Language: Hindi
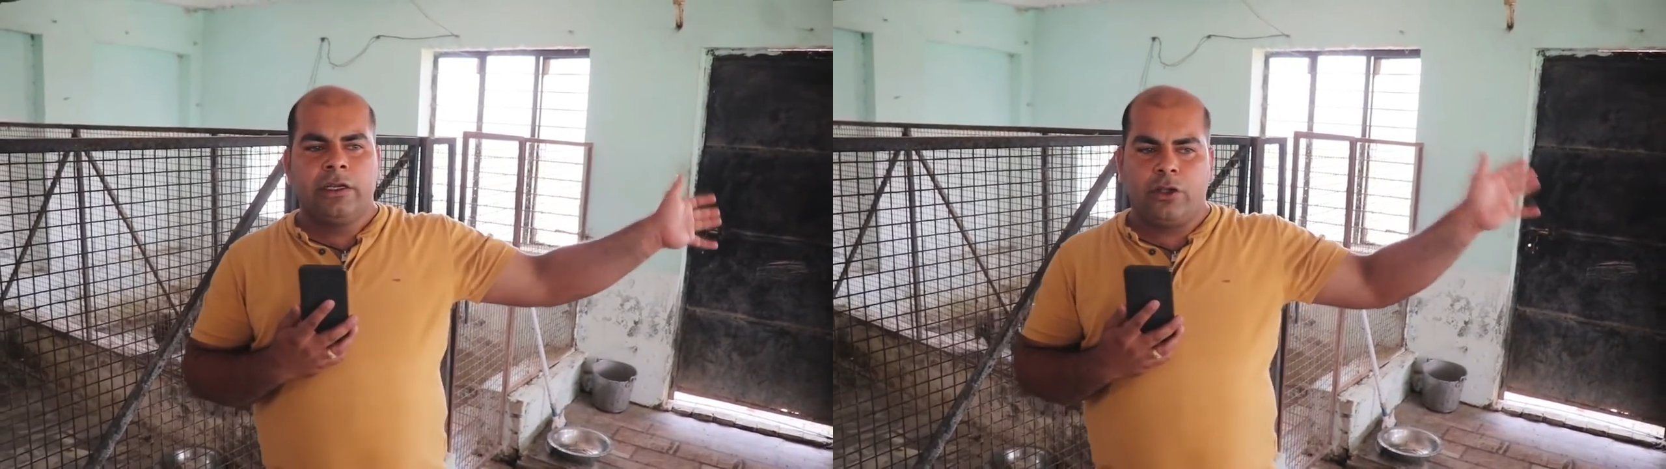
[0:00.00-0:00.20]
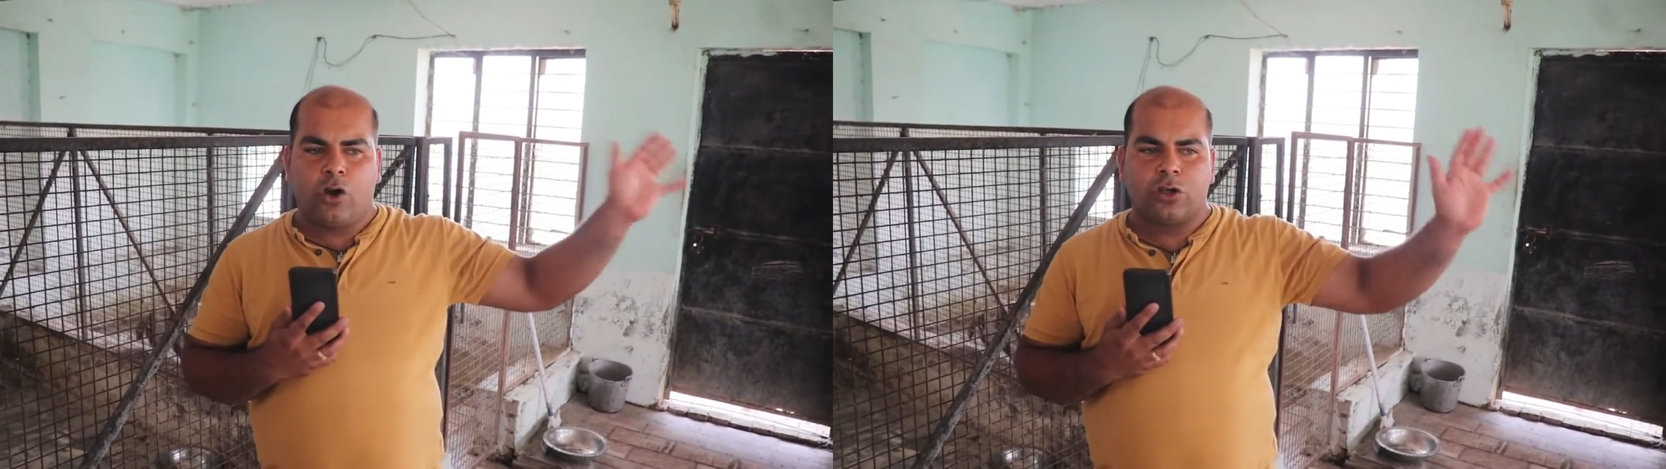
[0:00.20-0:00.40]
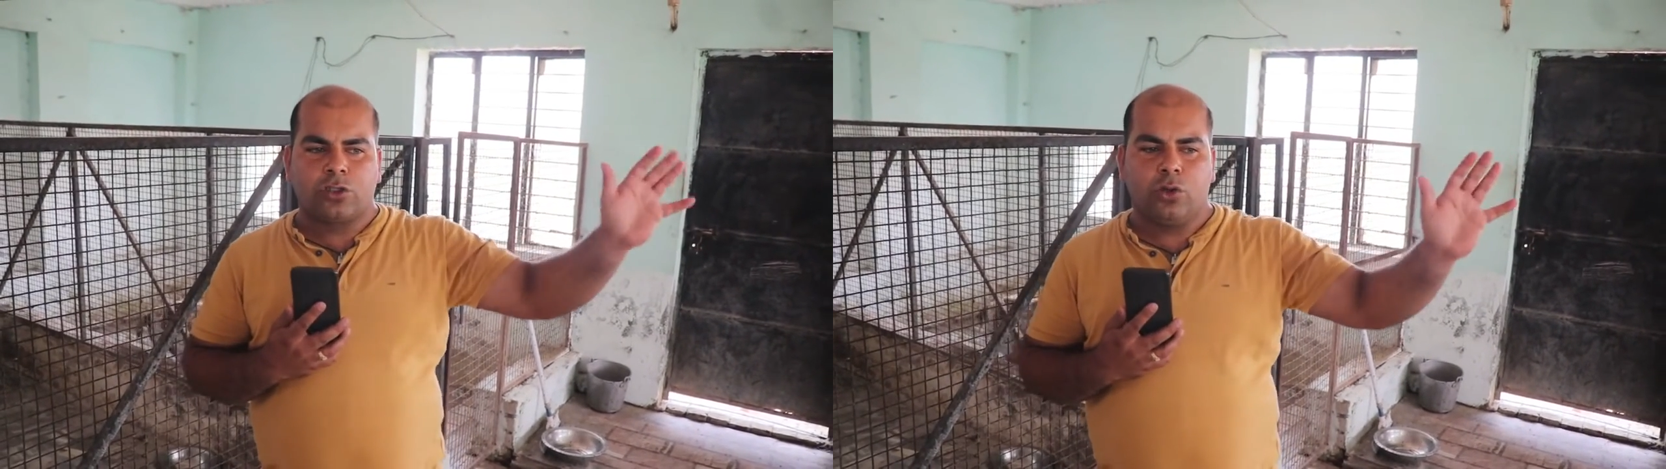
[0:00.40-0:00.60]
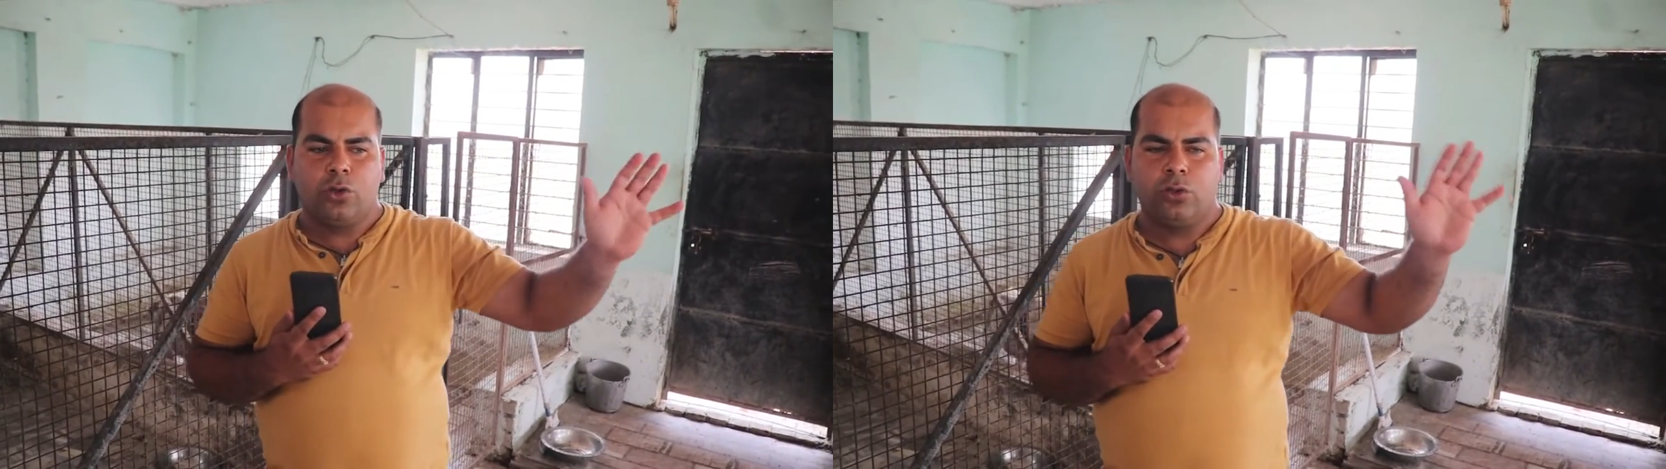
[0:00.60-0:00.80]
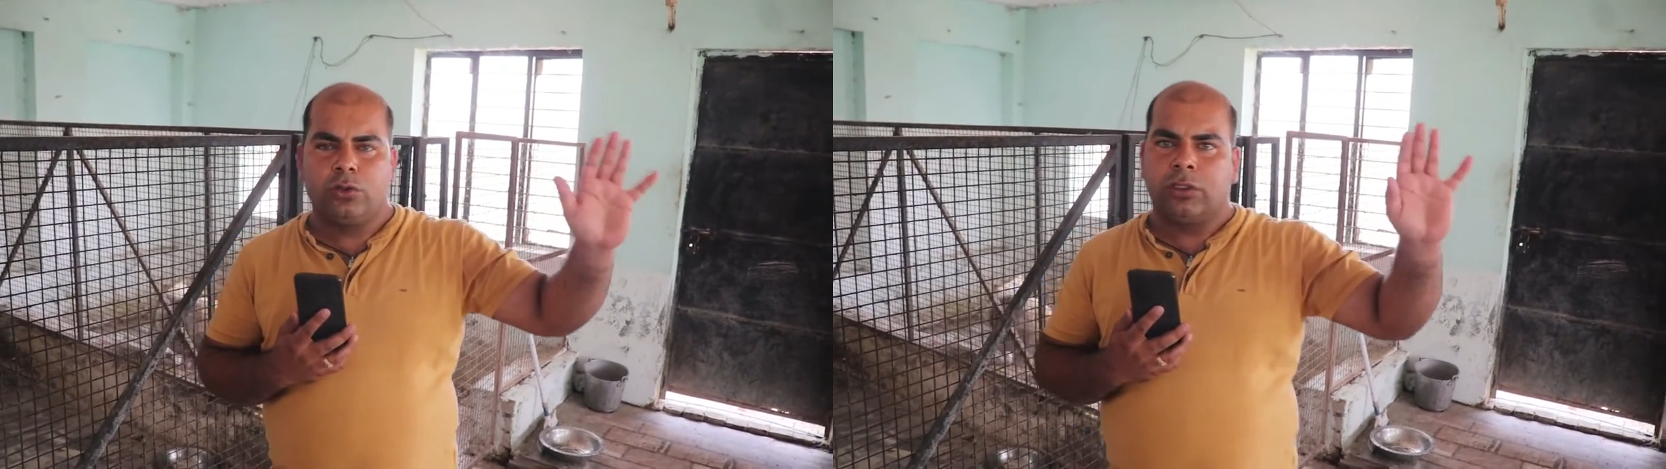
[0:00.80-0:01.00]
डॉग्स को
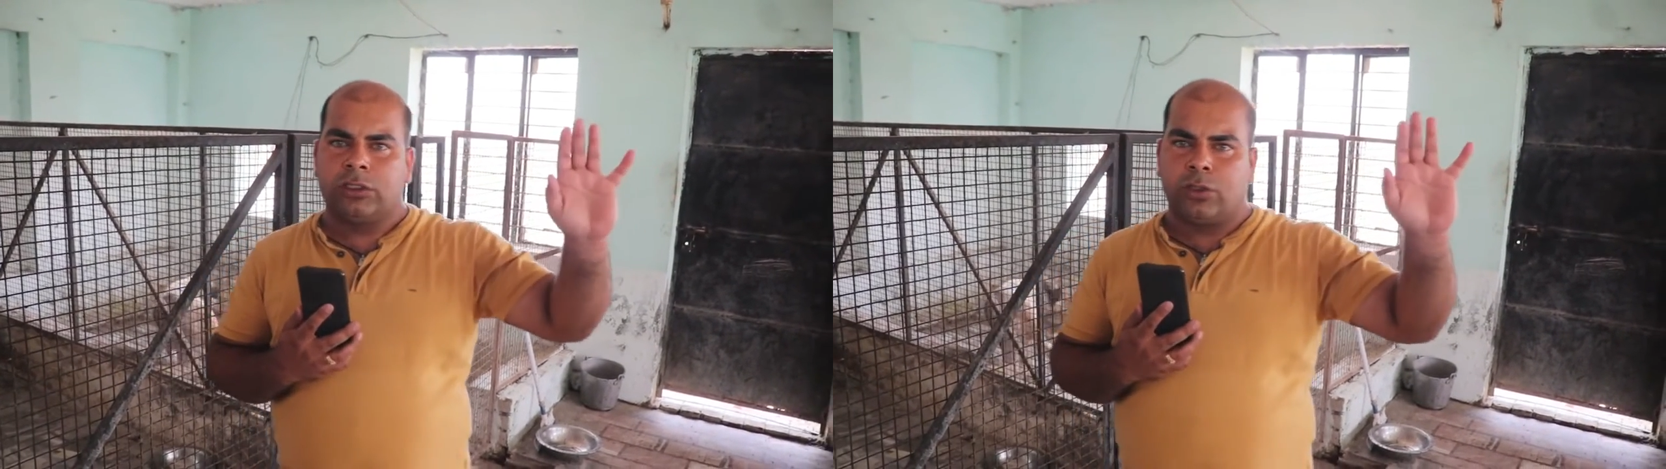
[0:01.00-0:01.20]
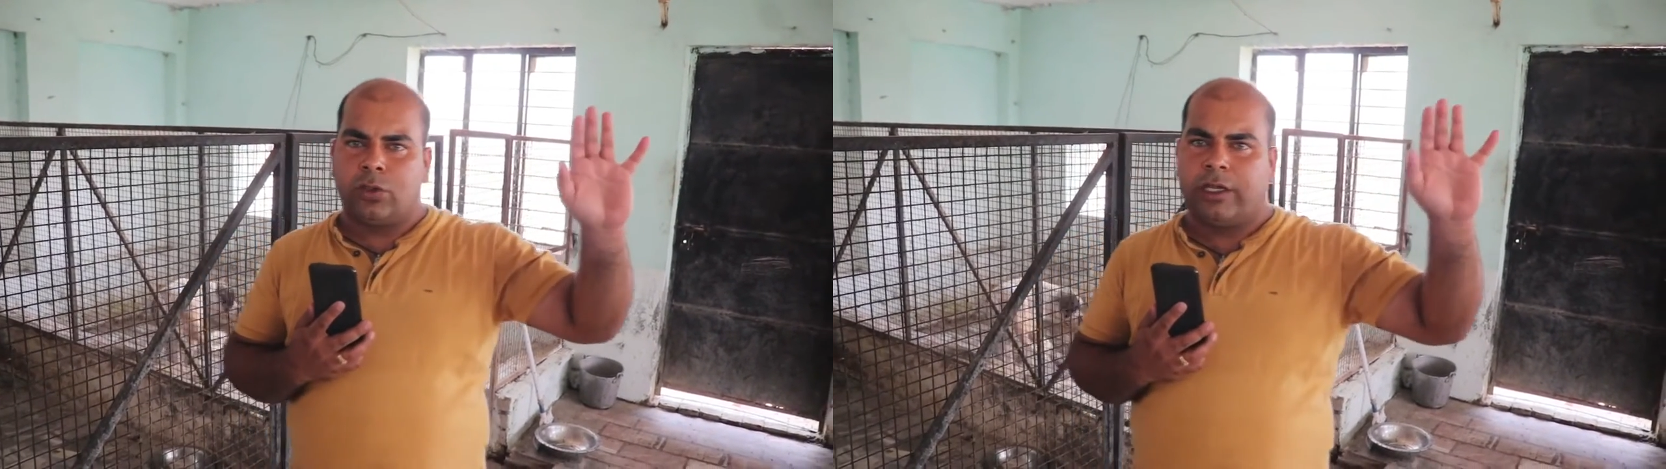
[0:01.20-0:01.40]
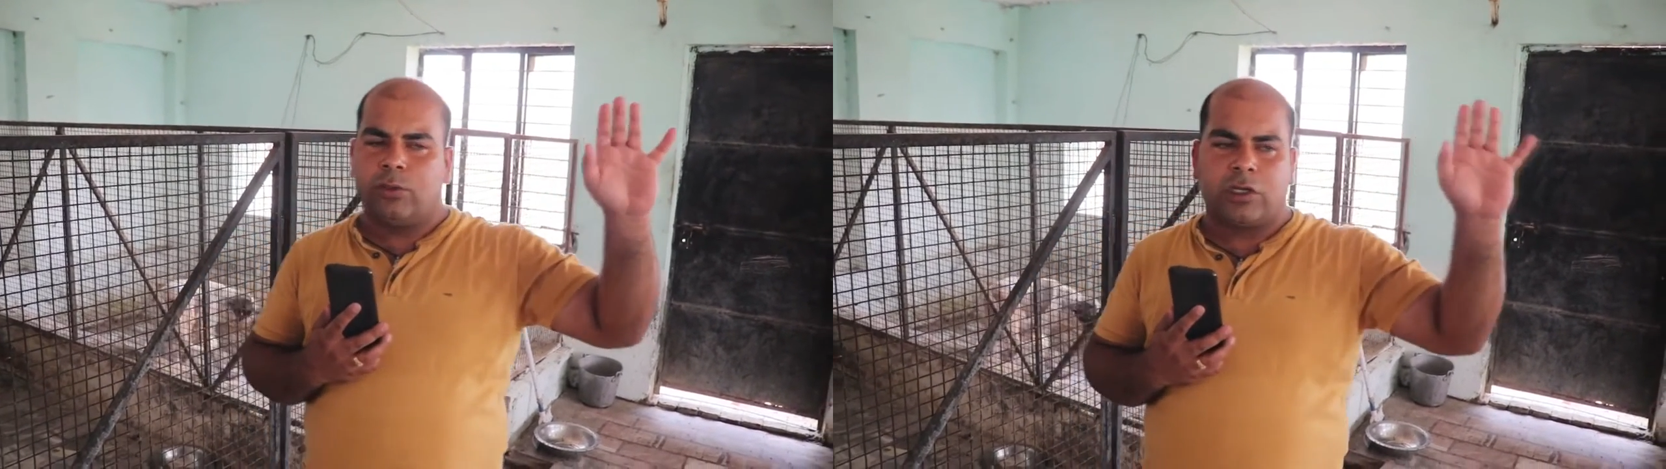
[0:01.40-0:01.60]
जो है